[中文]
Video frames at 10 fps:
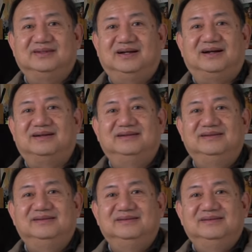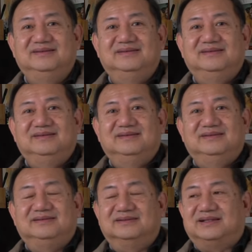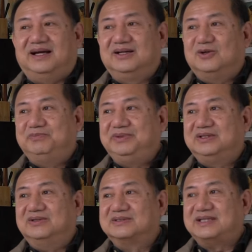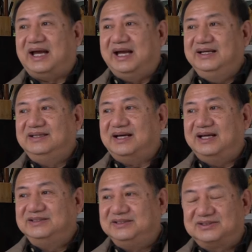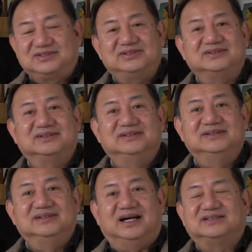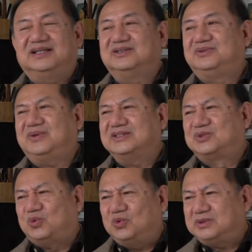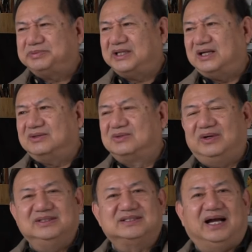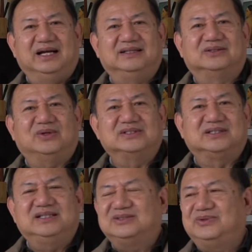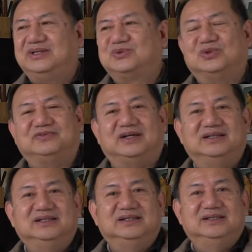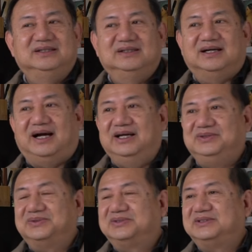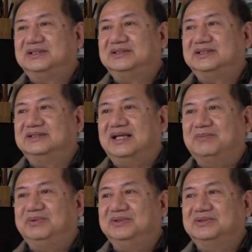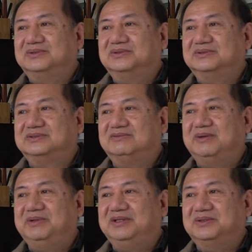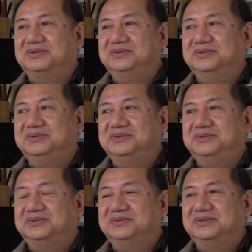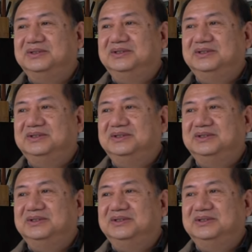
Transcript: 啊？这个开口闭口彩礼还其次啊，这样的段子多的不得了了。关于彩礼的段子，各种各样的说法。还有就是这个这个男朋友在外面有有有有